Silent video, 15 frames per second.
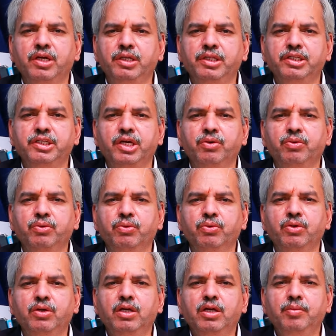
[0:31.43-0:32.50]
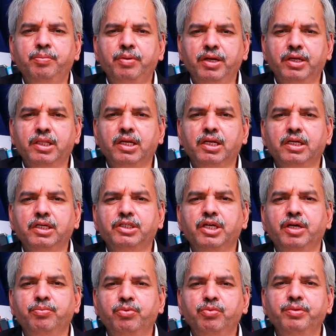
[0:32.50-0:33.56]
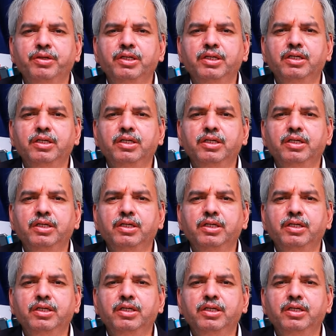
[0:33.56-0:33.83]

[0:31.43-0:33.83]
ఏది చేయకూడదు పేదలకు ఇచ్చే భూమి